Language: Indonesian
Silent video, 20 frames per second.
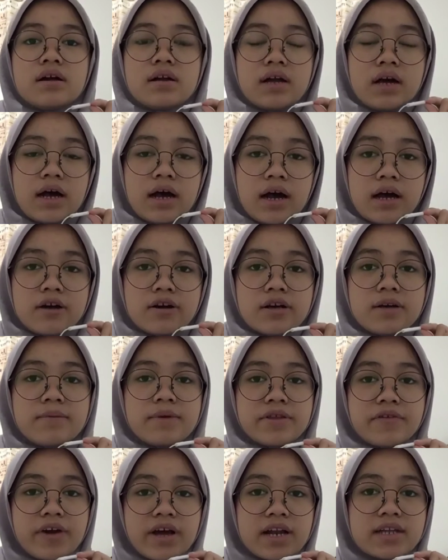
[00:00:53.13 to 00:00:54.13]
Nah, oh ya
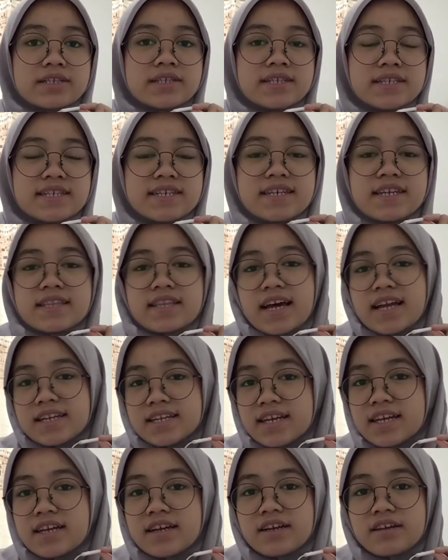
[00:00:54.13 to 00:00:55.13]
BTW Alexander the Great
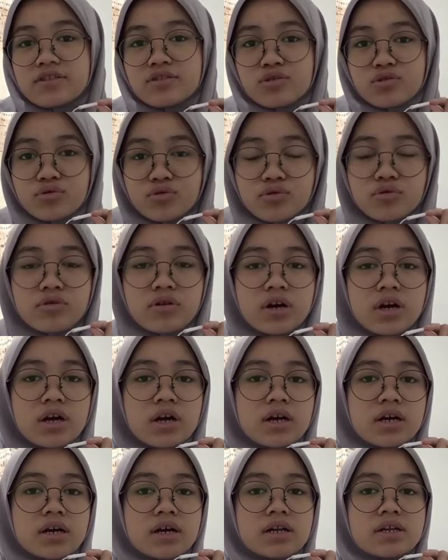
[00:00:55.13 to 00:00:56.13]
tadi itu
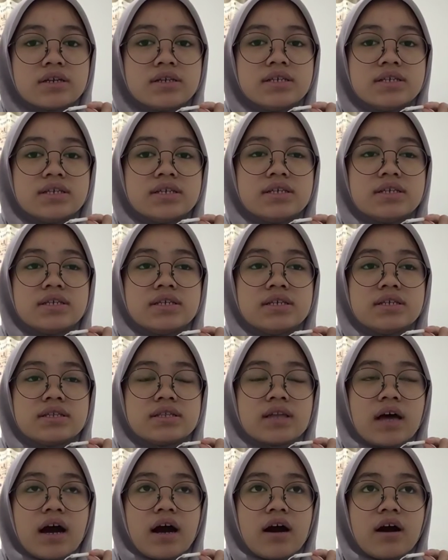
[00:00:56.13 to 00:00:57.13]
di
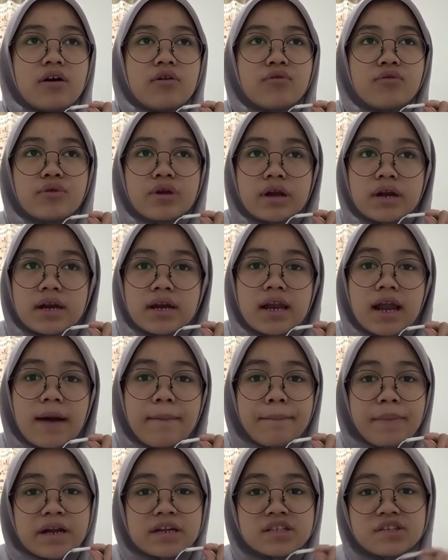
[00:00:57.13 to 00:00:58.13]
tahun 8
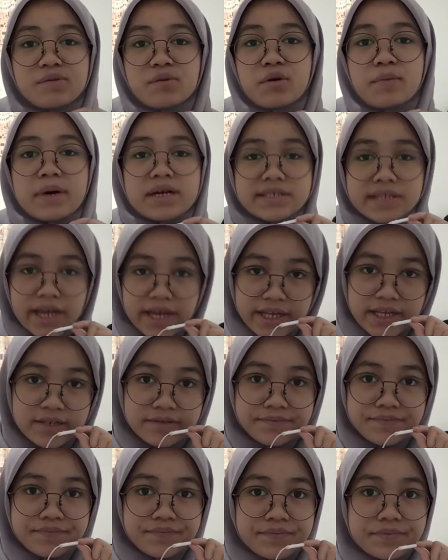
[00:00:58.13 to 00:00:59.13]
sebelum Masehi.
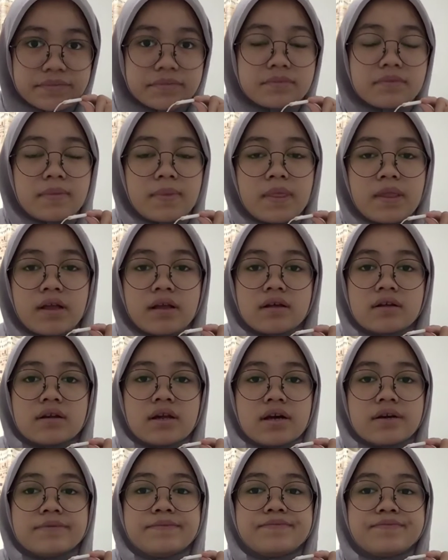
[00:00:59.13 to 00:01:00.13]

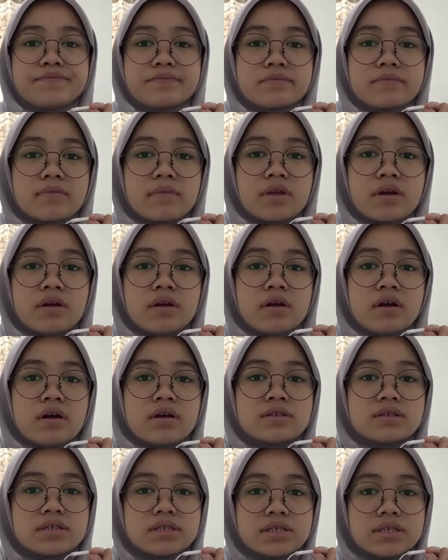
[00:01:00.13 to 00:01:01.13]
Nah,
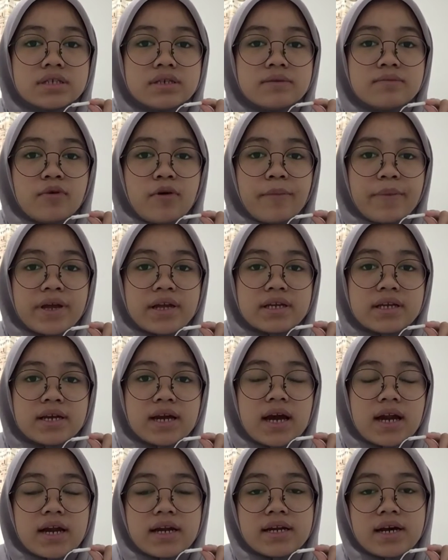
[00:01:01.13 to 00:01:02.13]
si Pompei ini
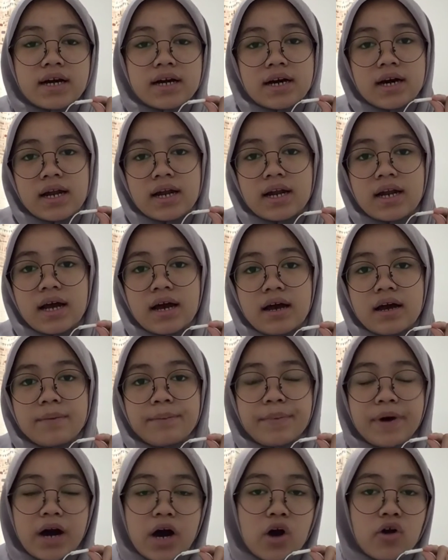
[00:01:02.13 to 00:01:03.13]
karena dia kena
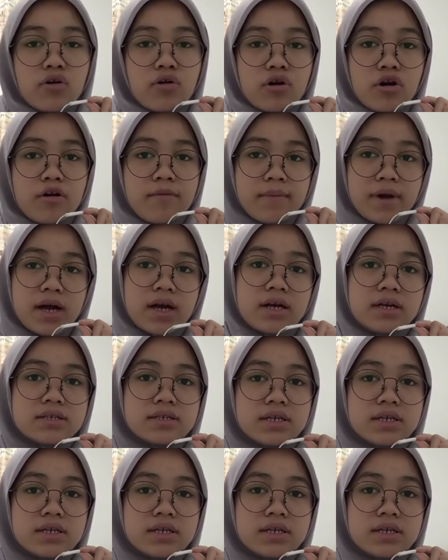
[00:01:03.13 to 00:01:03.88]
pengaruh Roma,